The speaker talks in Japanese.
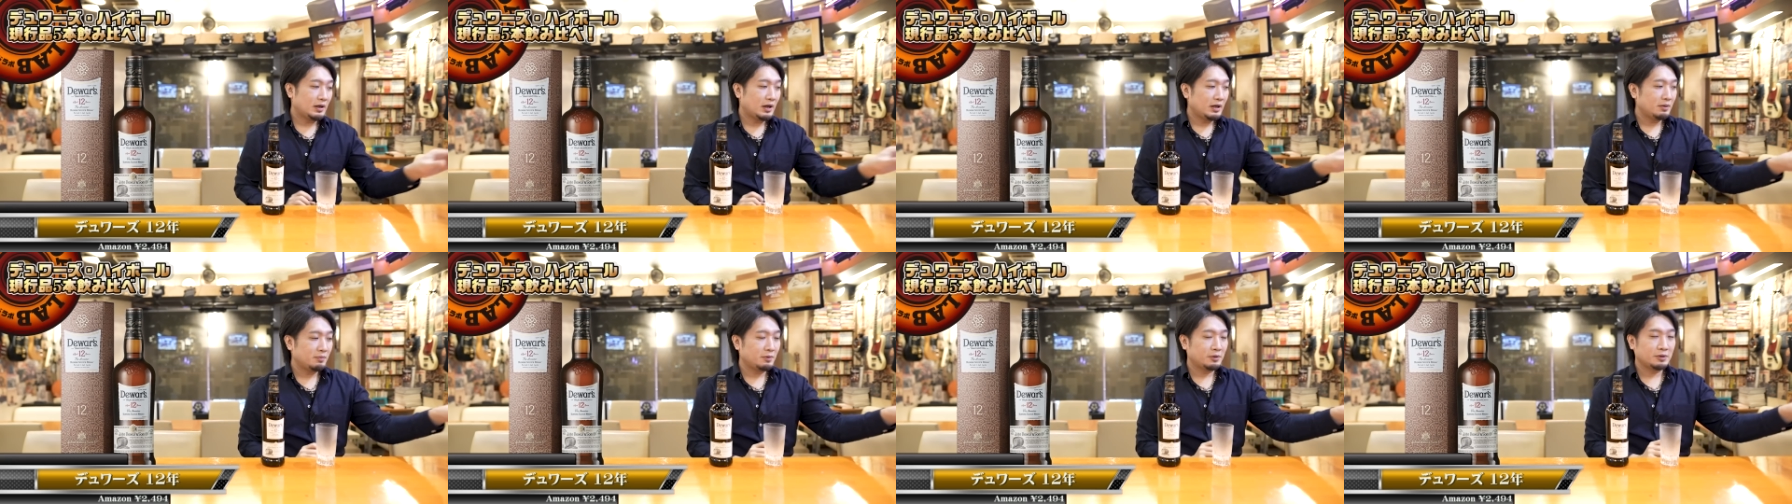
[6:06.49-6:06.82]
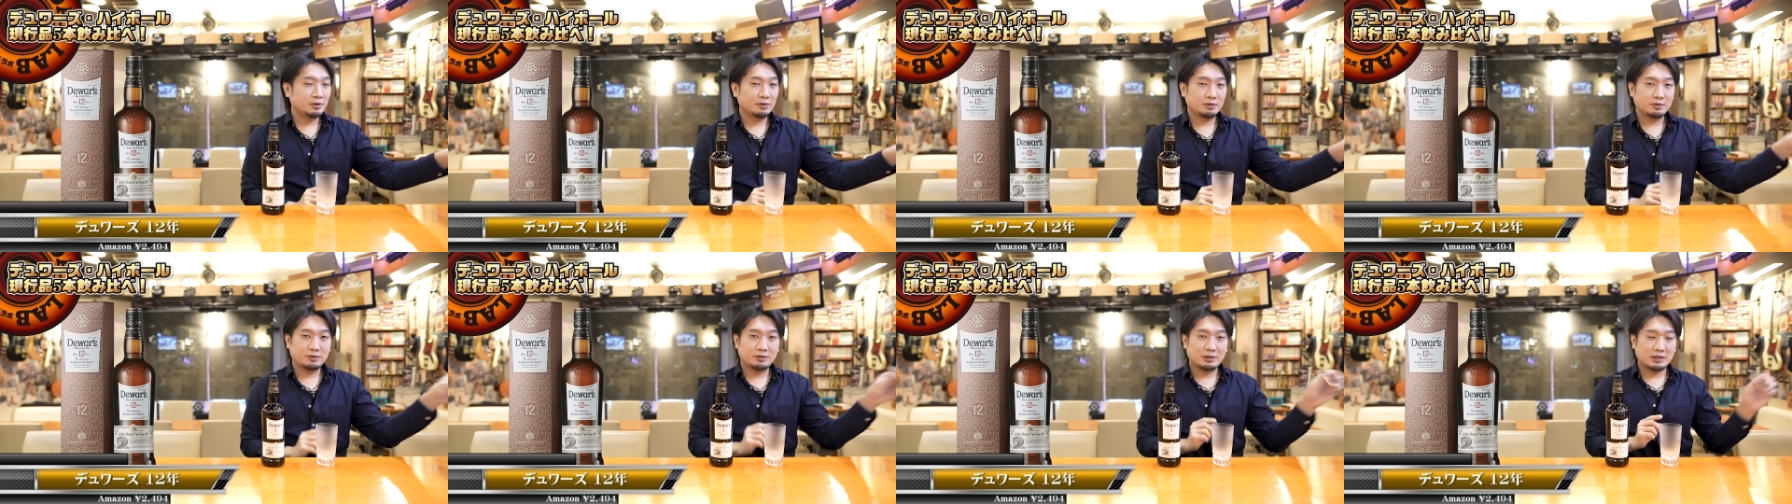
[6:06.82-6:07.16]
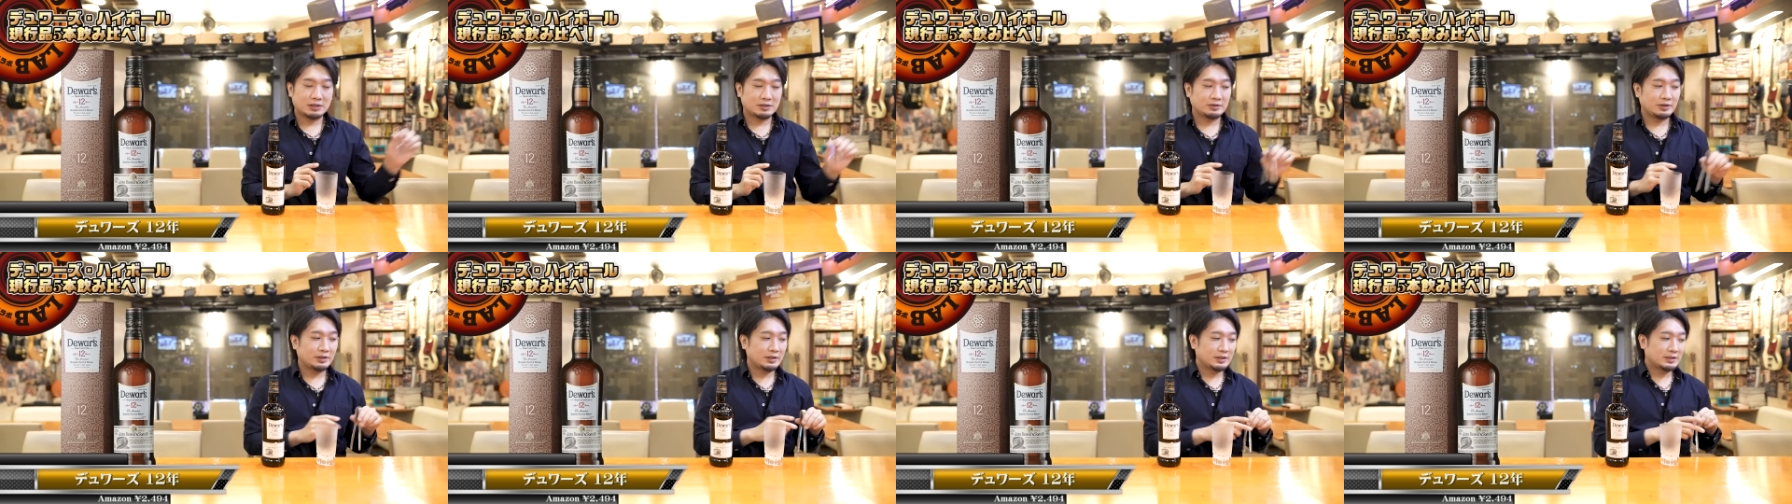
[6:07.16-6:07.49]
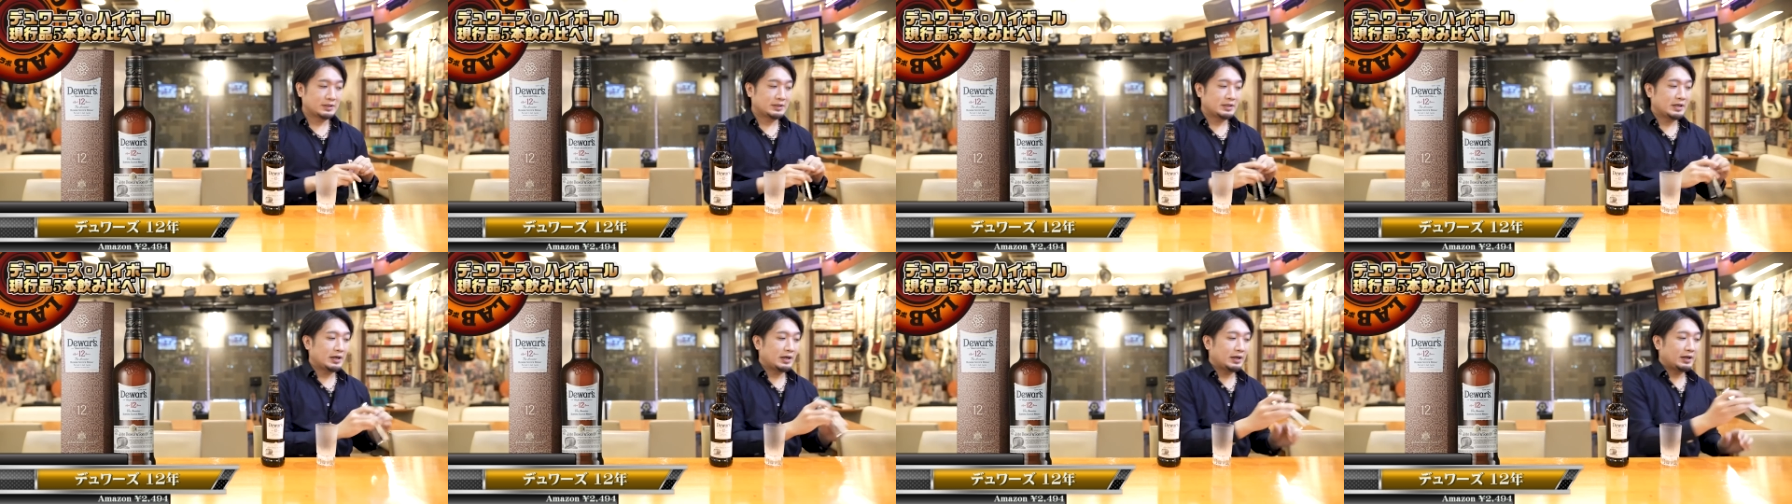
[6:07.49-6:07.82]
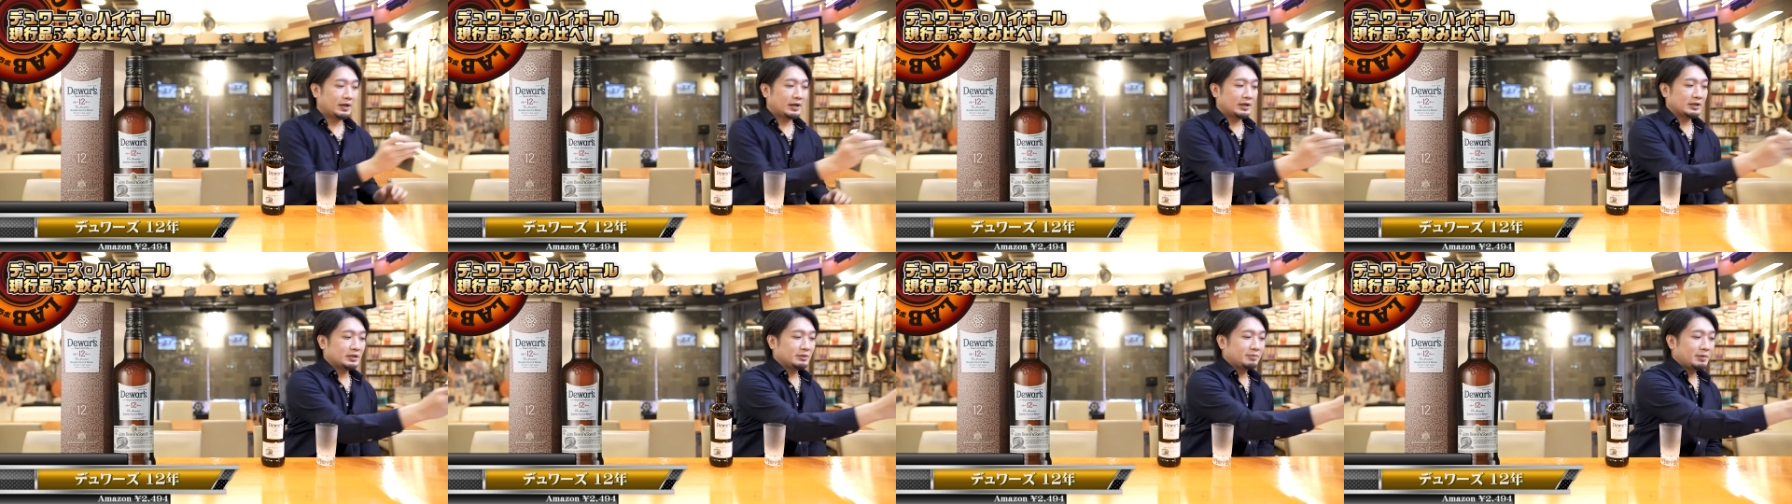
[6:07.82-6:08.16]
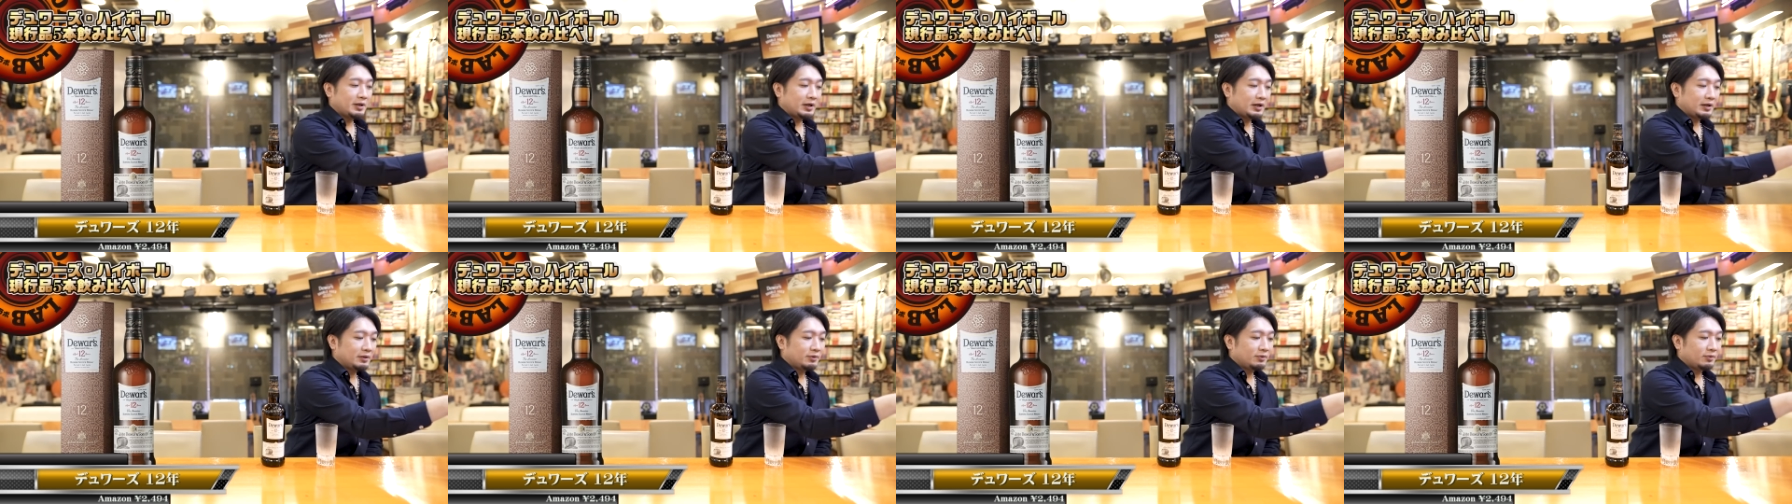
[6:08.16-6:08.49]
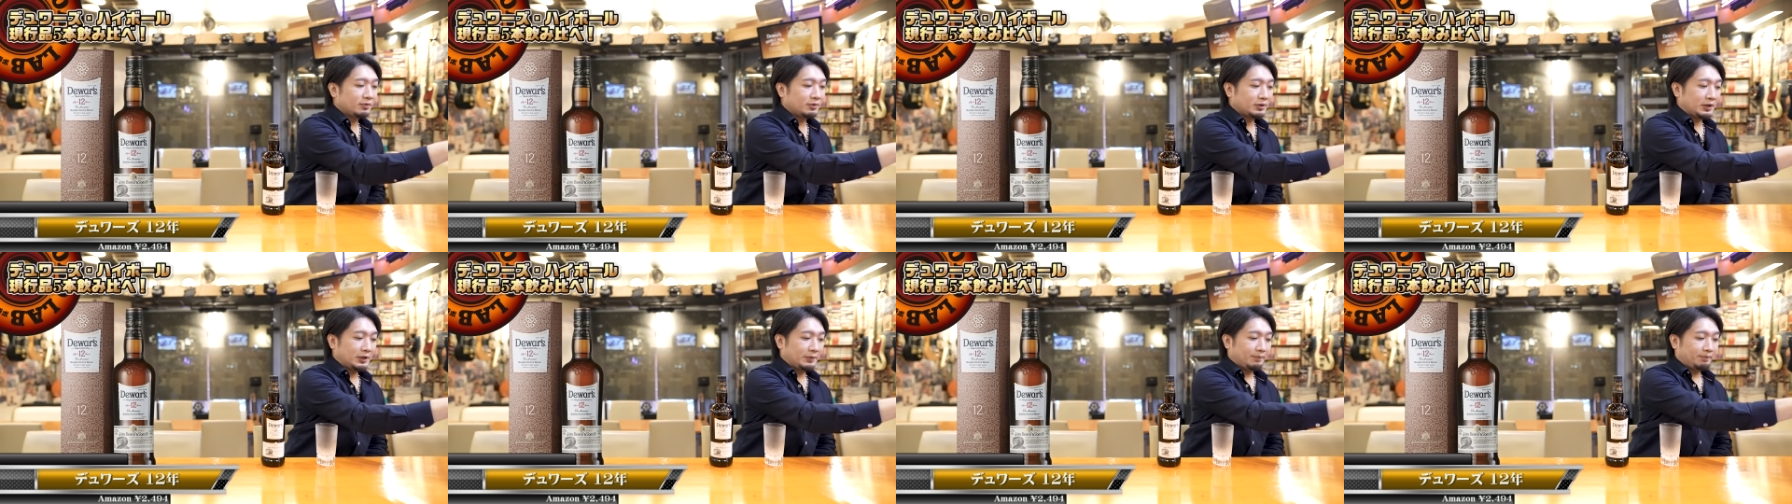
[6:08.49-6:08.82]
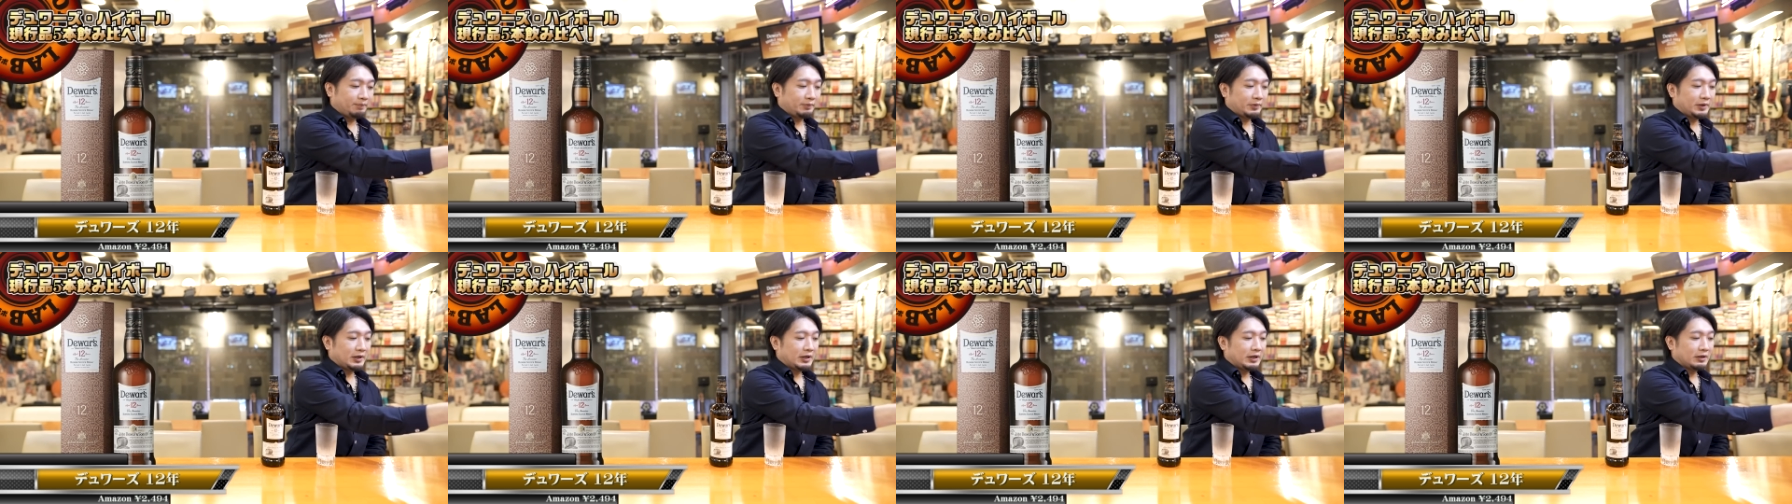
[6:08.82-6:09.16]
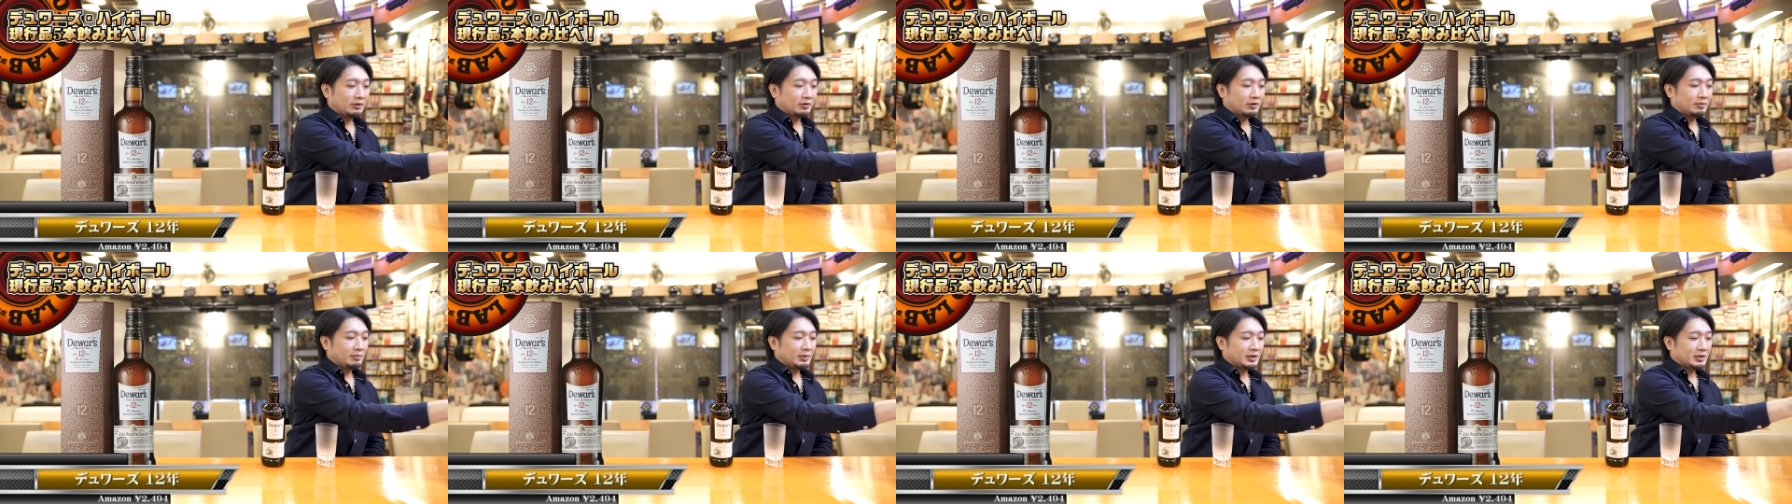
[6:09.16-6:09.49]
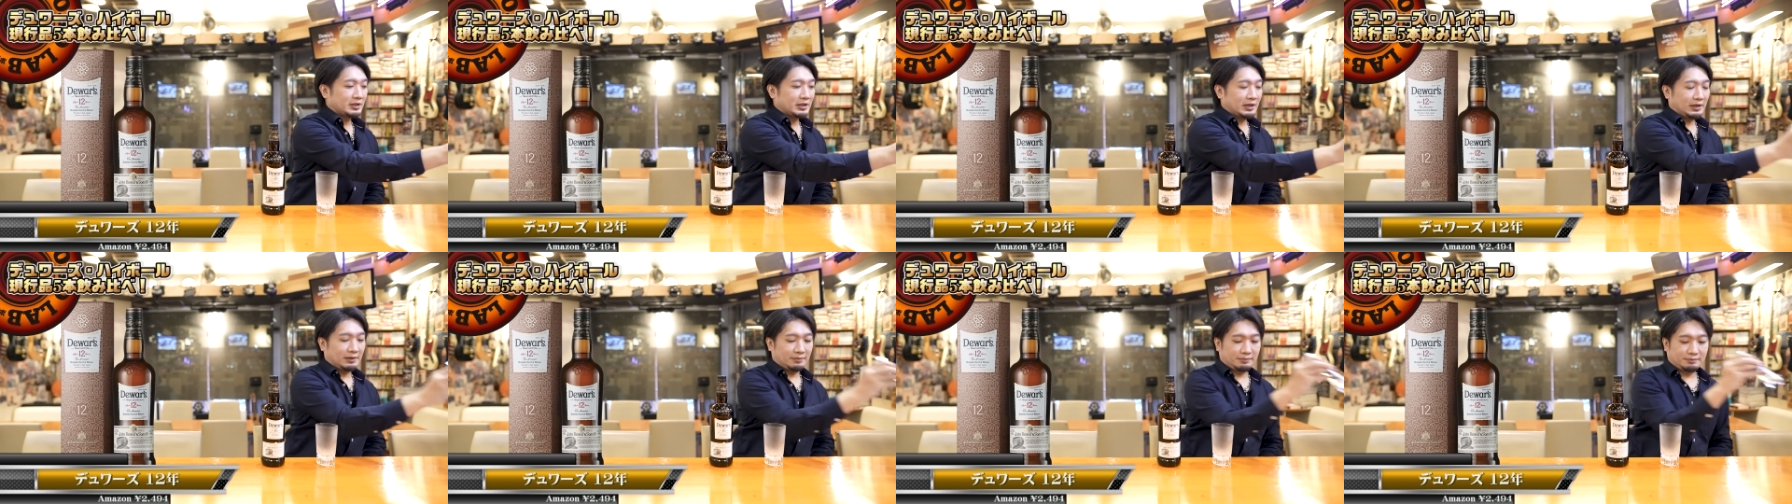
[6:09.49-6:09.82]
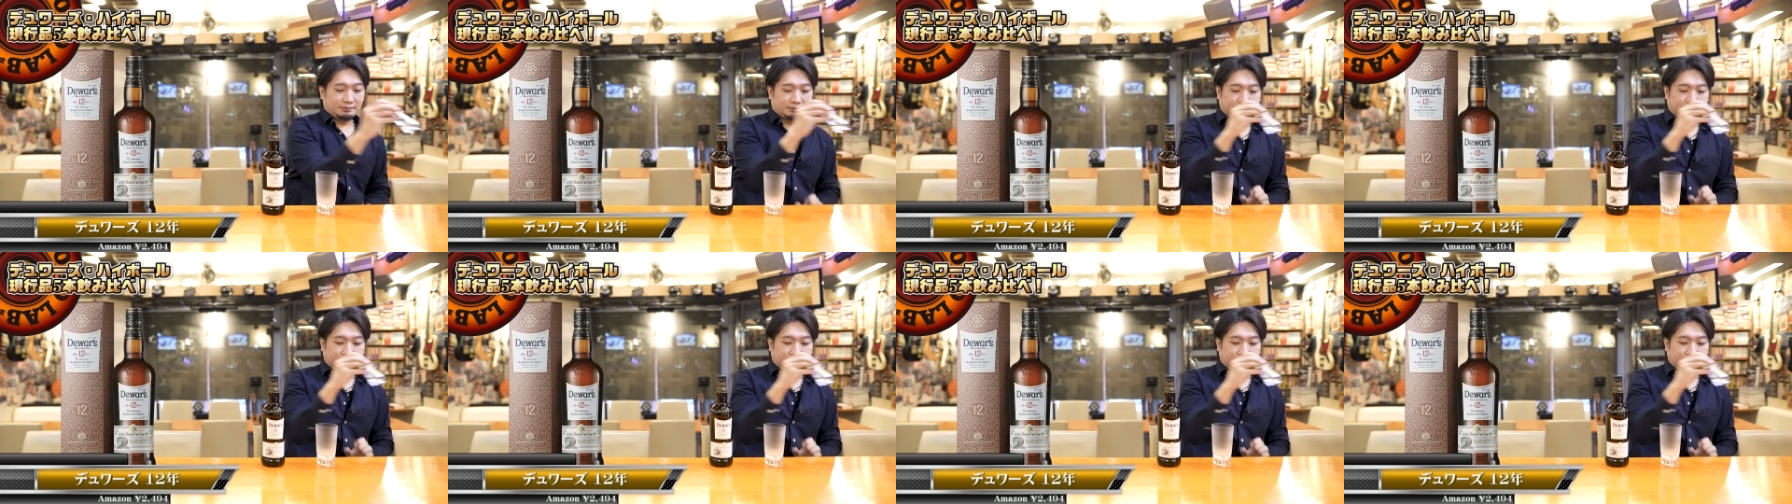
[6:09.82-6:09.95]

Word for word: ハイボール用のグラスはですねあらかじめ冷凍庫に入れておきました。